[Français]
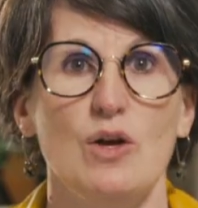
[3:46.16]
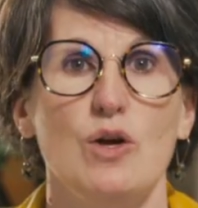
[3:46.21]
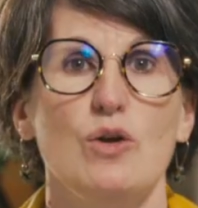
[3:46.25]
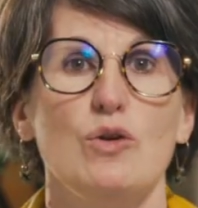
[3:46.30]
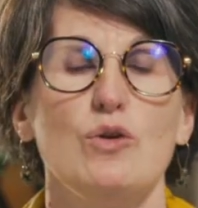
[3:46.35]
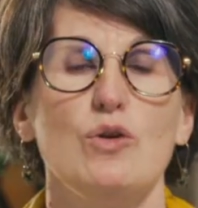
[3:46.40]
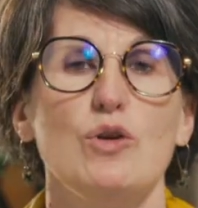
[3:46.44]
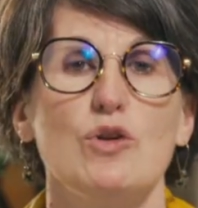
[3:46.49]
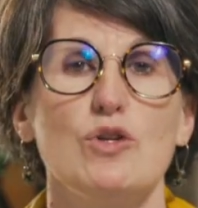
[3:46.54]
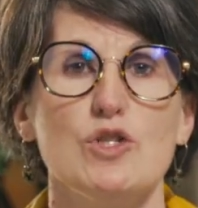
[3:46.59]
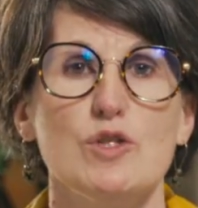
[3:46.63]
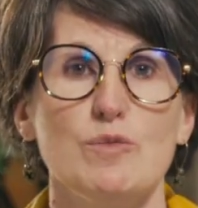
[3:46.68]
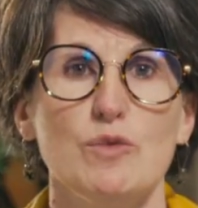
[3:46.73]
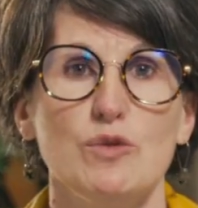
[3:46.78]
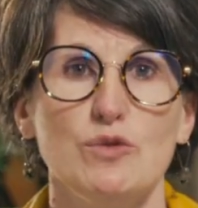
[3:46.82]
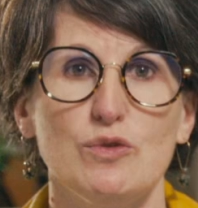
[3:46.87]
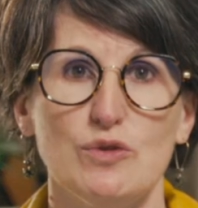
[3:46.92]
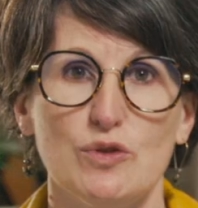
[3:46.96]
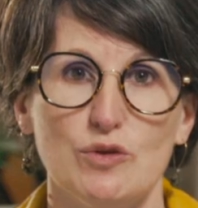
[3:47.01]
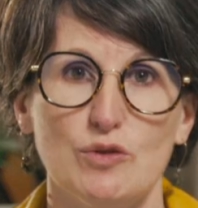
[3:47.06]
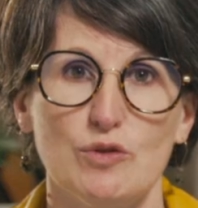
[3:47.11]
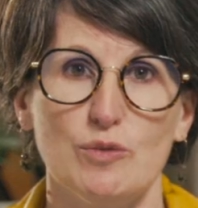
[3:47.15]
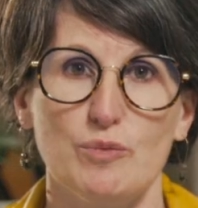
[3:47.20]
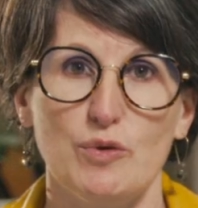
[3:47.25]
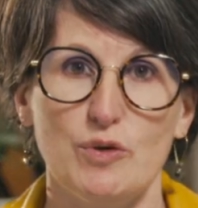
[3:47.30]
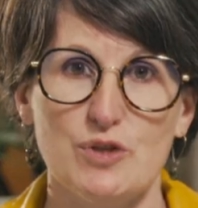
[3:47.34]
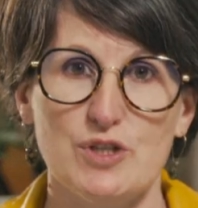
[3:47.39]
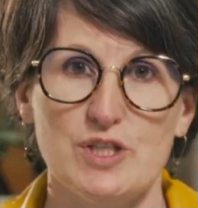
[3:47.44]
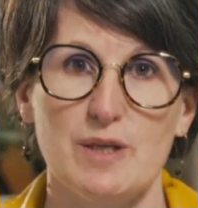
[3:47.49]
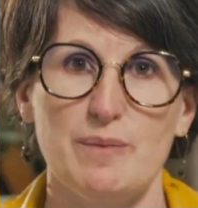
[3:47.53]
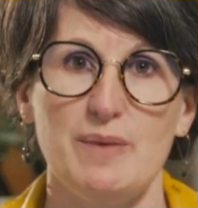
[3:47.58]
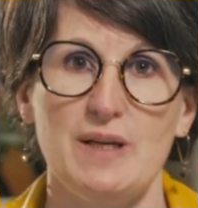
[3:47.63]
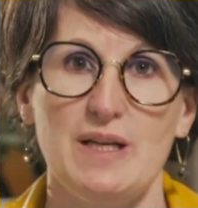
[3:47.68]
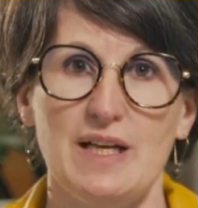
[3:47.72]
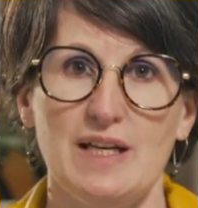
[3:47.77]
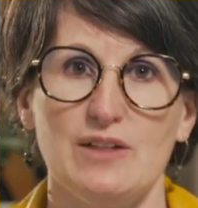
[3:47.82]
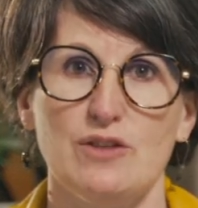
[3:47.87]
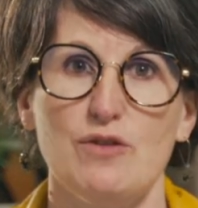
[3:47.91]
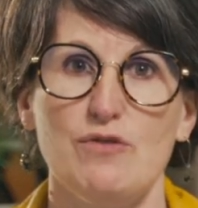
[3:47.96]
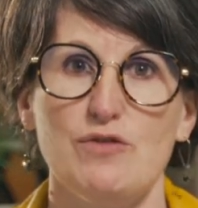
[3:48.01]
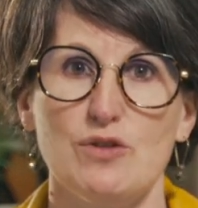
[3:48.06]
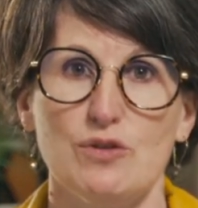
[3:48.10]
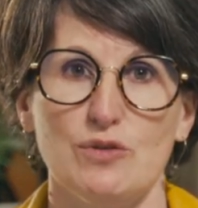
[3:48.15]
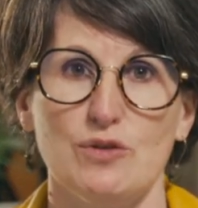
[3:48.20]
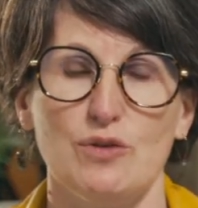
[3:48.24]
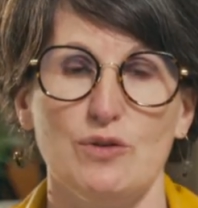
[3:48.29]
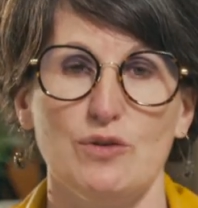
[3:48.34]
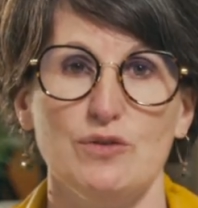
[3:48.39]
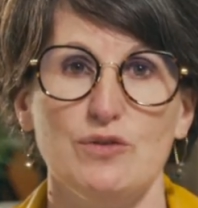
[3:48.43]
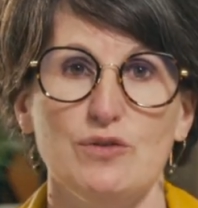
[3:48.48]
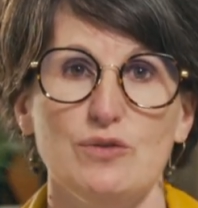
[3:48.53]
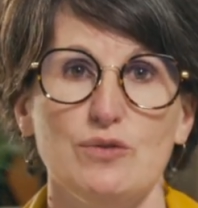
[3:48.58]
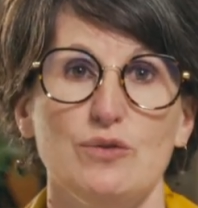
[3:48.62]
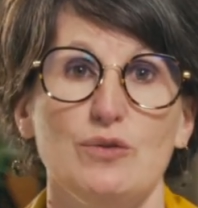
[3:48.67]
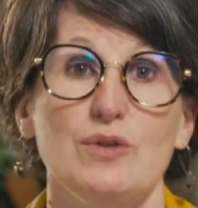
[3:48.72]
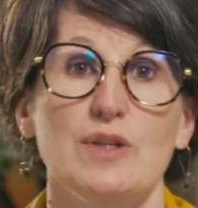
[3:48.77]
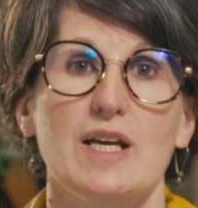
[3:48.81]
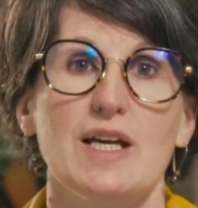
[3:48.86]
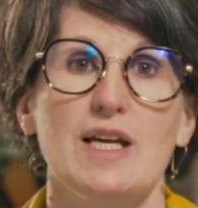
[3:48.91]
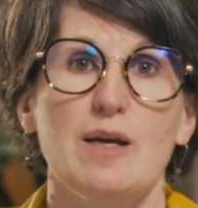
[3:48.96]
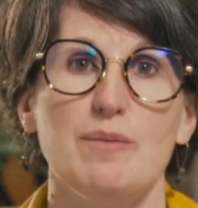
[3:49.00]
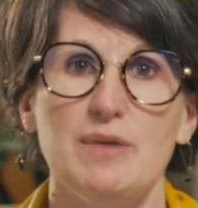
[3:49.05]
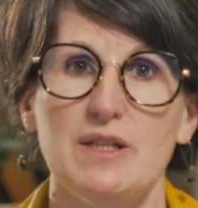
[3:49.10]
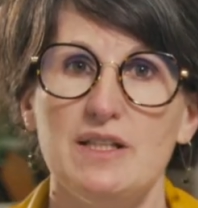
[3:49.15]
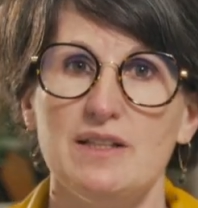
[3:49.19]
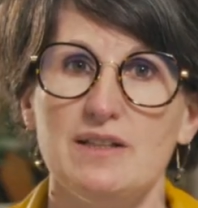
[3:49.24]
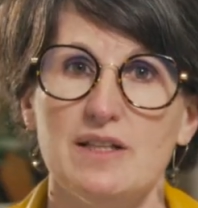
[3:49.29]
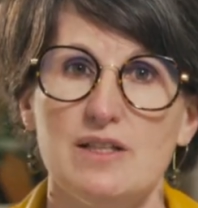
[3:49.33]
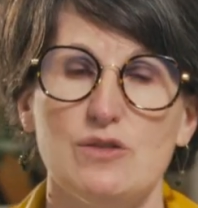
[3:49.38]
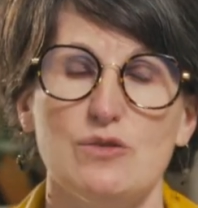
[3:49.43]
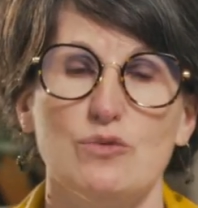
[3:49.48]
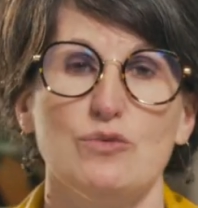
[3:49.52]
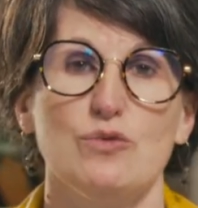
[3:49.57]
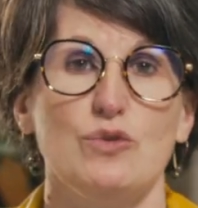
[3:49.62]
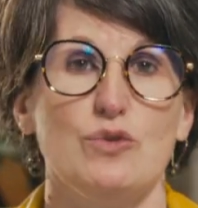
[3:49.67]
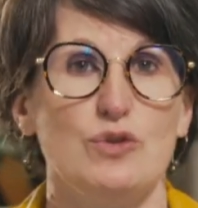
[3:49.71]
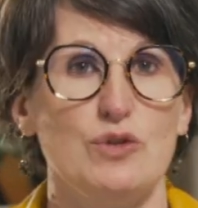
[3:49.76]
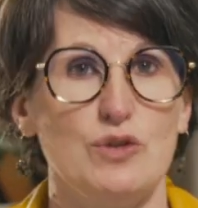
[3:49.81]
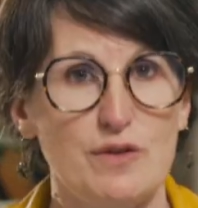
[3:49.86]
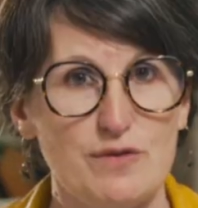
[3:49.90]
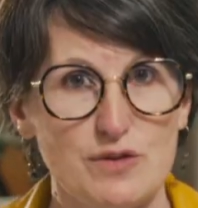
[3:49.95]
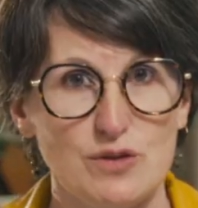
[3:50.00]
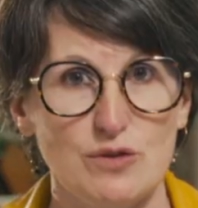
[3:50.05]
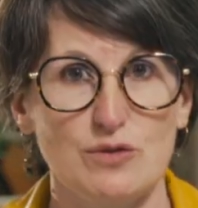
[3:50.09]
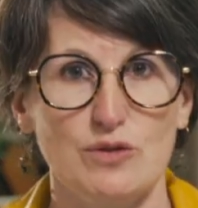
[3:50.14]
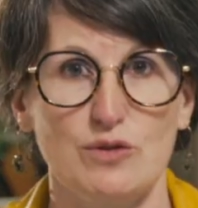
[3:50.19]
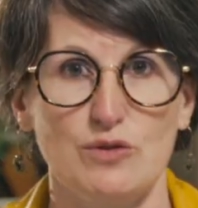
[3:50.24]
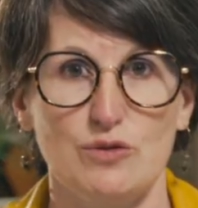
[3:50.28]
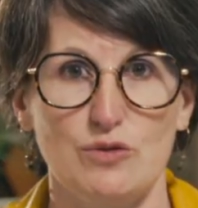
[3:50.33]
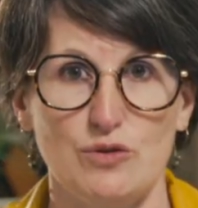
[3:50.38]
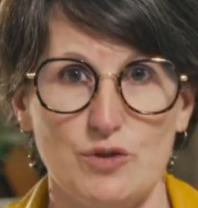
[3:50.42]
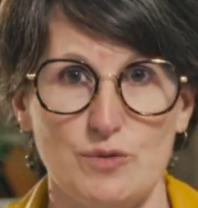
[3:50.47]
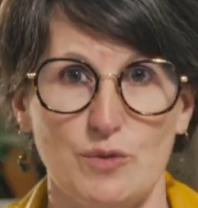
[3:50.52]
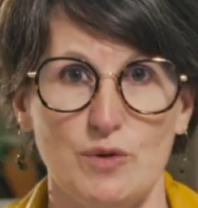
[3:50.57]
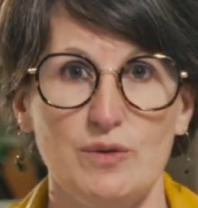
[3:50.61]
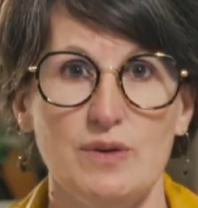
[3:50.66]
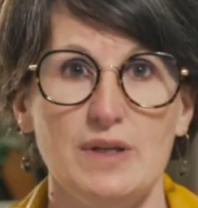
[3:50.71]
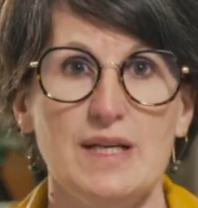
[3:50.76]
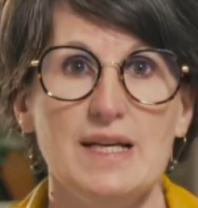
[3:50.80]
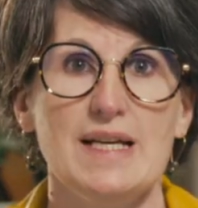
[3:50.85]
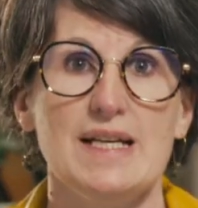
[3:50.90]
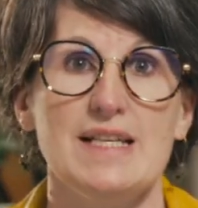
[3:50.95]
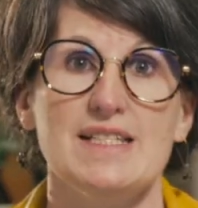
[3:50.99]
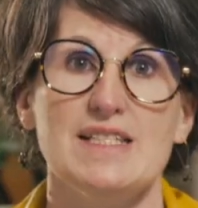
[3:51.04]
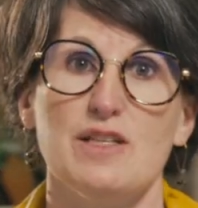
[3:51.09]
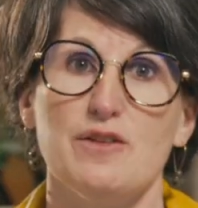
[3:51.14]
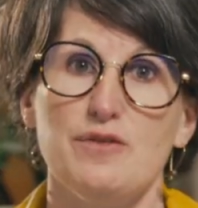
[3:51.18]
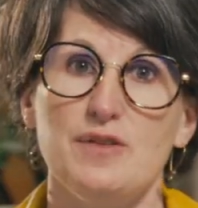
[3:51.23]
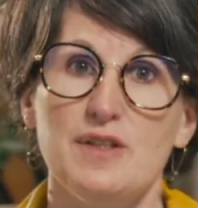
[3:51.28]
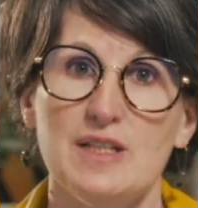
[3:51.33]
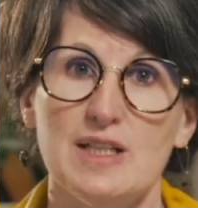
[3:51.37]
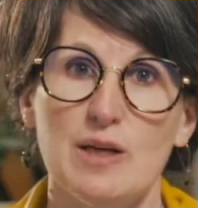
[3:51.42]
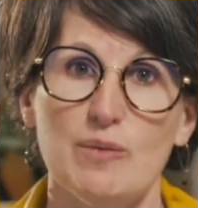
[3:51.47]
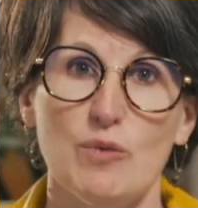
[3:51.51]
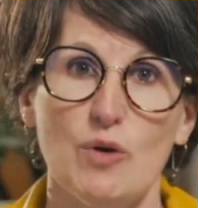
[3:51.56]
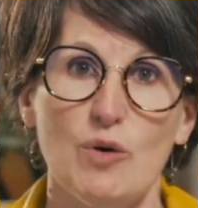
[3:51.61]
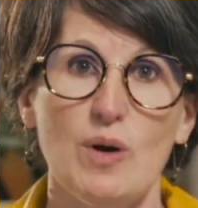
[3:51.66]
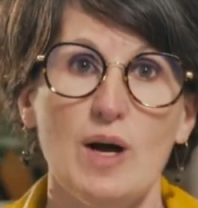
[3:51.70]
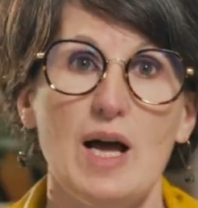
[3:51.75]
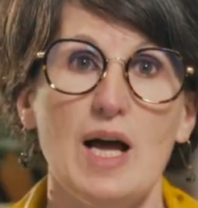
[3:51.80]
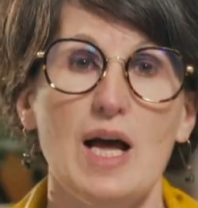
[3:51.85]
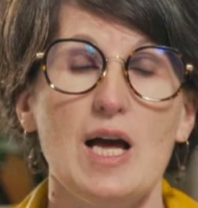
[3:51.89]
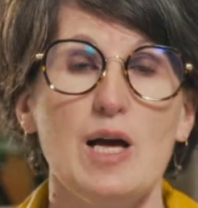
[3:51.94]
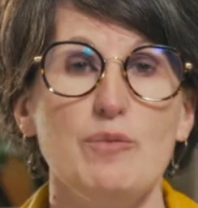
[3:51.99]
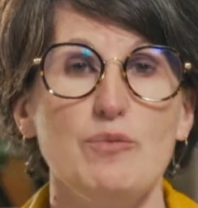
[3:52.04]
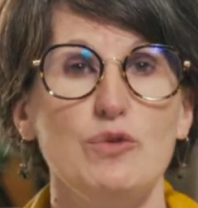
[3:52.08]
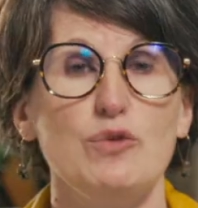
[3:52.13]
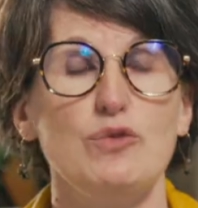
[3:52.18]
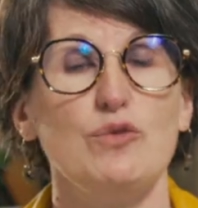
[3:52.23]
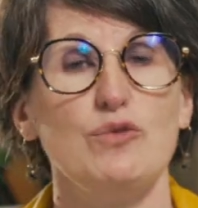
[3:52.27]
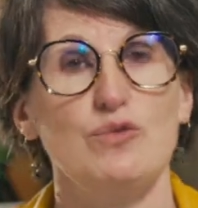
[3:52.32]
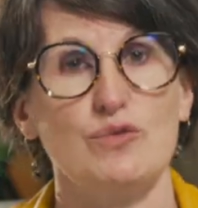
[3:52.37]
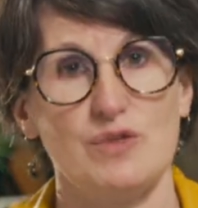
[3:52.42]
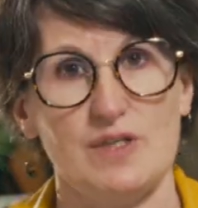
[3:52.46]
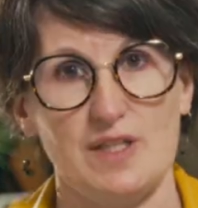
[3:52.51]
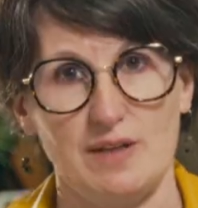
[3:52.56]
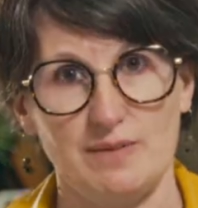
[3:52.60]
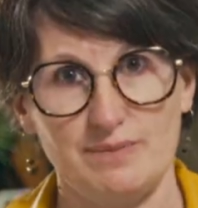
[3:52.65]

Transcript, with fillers: Le lancement de notre projet Bel Air 930, une réhabilitation de 930 logements, c'est finalement un peu de tout ça